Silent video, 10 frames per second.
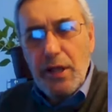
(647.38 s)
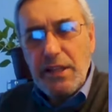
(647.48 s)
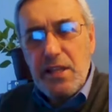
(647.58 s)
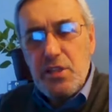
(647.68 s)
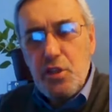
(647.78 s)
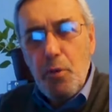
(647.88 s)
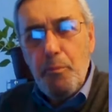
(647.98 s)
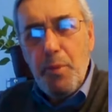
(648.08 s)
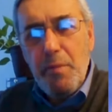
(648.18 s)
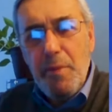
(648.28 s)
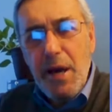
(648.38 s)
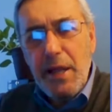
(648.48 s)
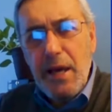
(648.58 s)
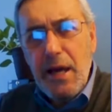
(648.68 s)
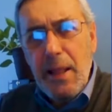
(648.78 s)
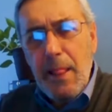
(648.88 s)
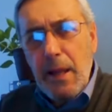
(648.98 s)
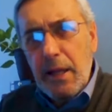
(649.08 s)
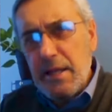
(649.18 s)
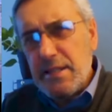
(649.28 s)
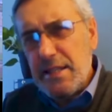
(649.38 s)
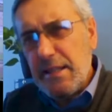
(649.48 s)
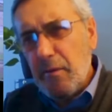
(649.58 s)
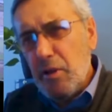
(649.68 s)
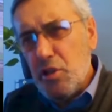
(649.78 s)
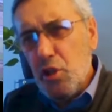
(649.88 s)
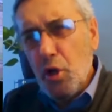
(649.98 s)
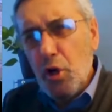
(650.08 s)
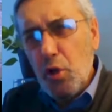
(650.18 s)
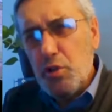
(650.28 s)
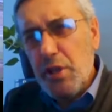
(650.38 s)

atención primaria que se estableció en los